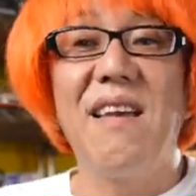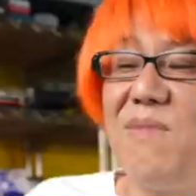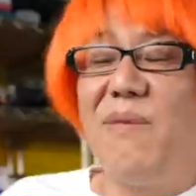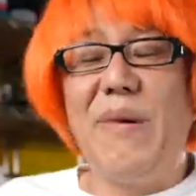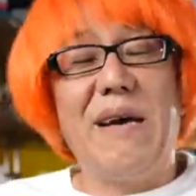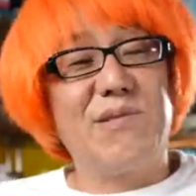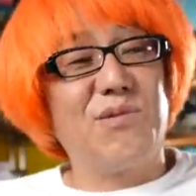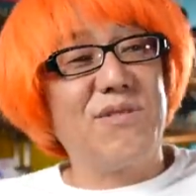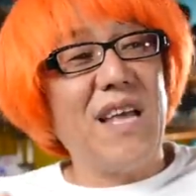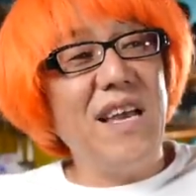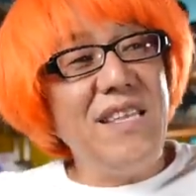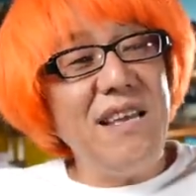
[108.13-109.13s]
まあまあその
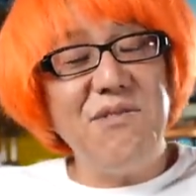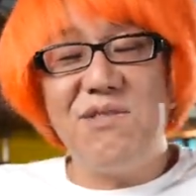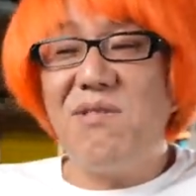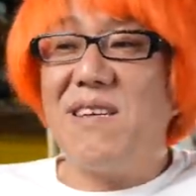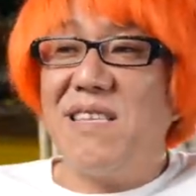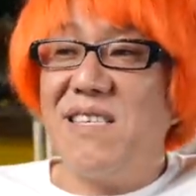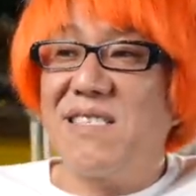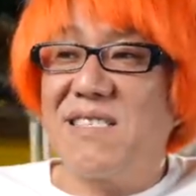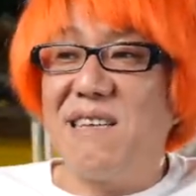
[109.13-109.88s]
大抵の人がね知っ